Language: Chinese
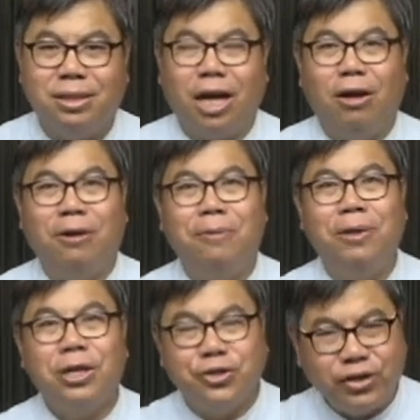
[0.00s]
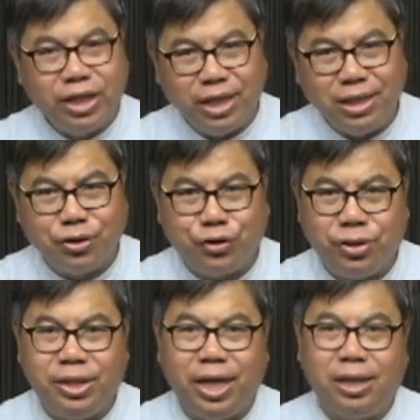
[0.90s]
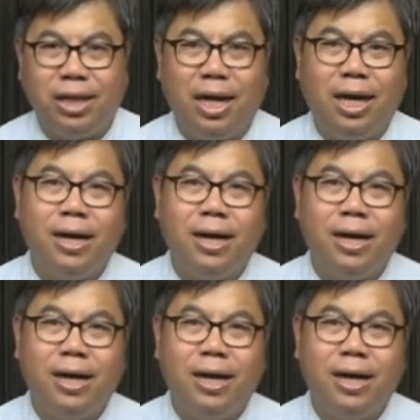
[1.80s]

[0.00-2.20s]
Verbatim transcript: 着是可以实践的。